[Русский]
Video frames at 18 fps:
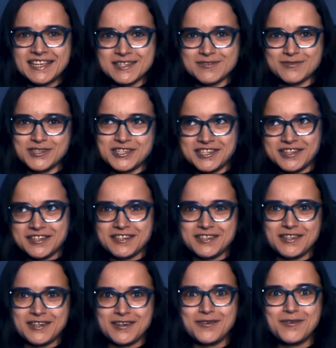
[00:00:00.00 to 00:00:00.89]
Звучит
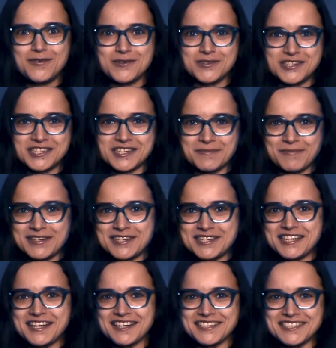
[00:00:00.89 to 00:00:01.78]
интригующе,
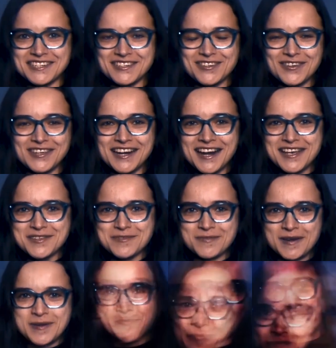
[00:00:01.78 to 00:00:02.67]
почти как чертоги
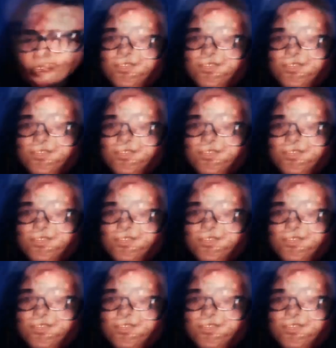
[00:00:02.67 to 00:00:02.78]
разума.